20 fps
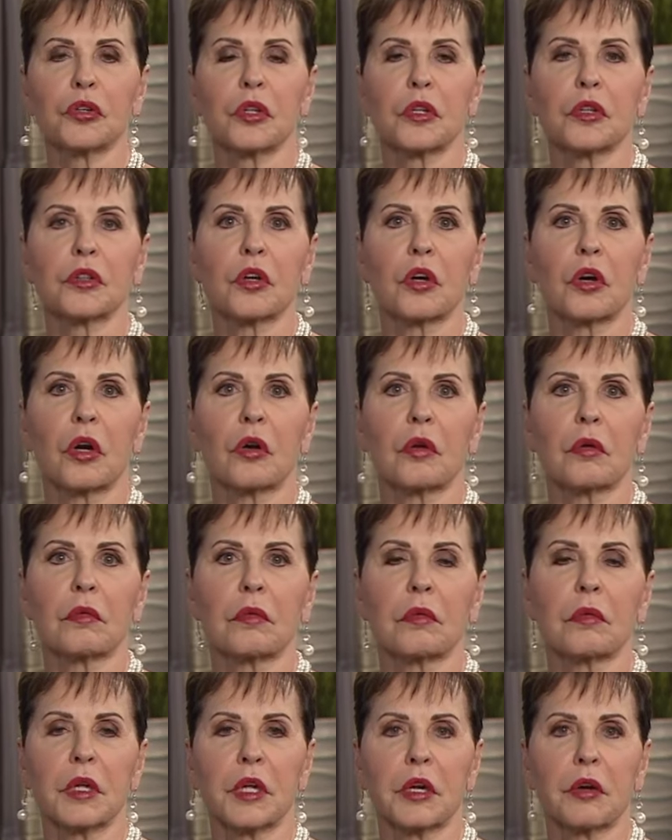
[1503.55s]
Saya yakin
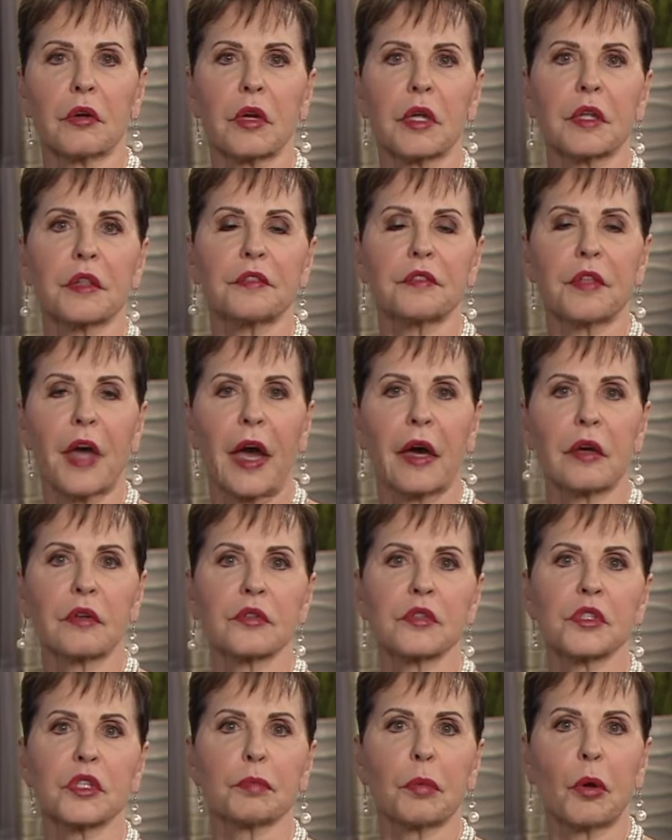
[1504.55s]
ribuan kali
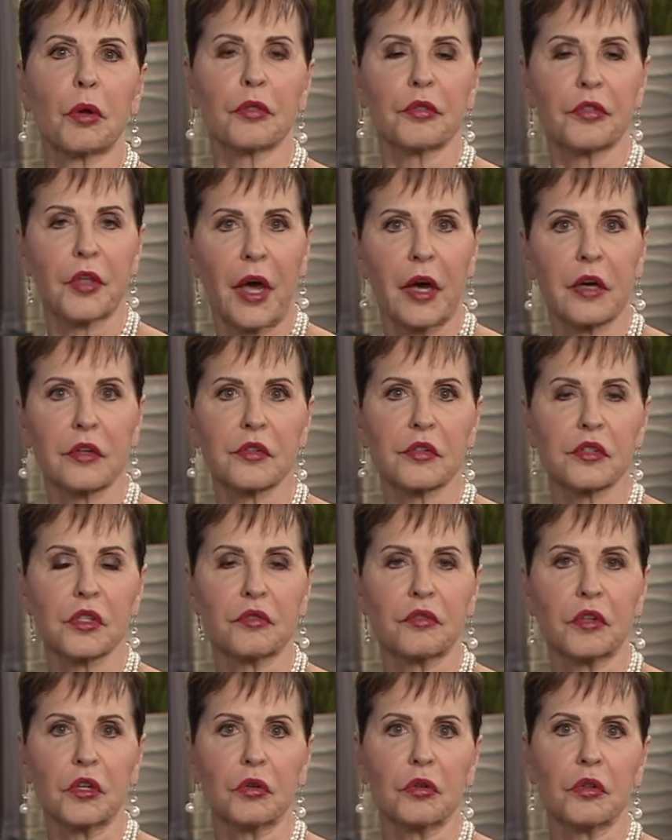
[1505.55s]
ribuan
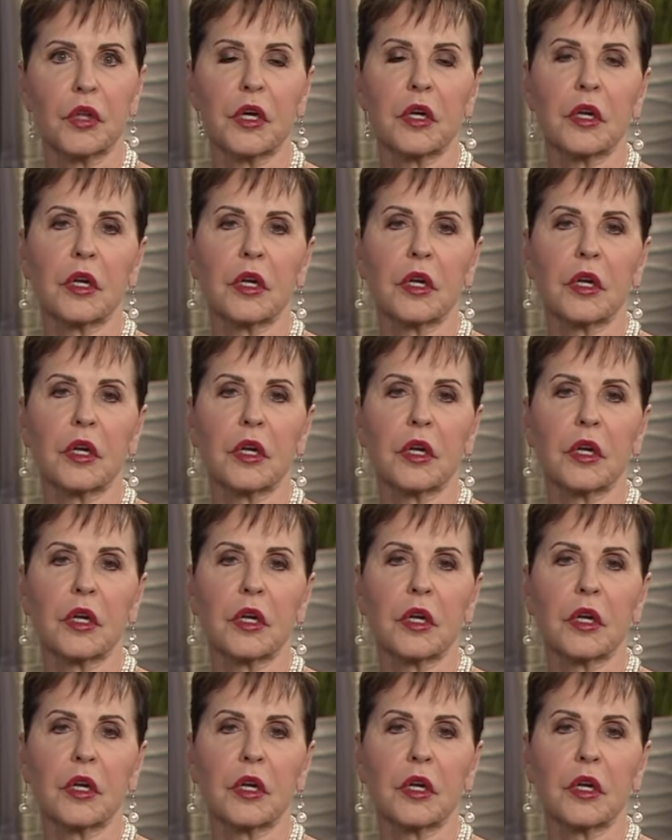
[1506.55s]
saudara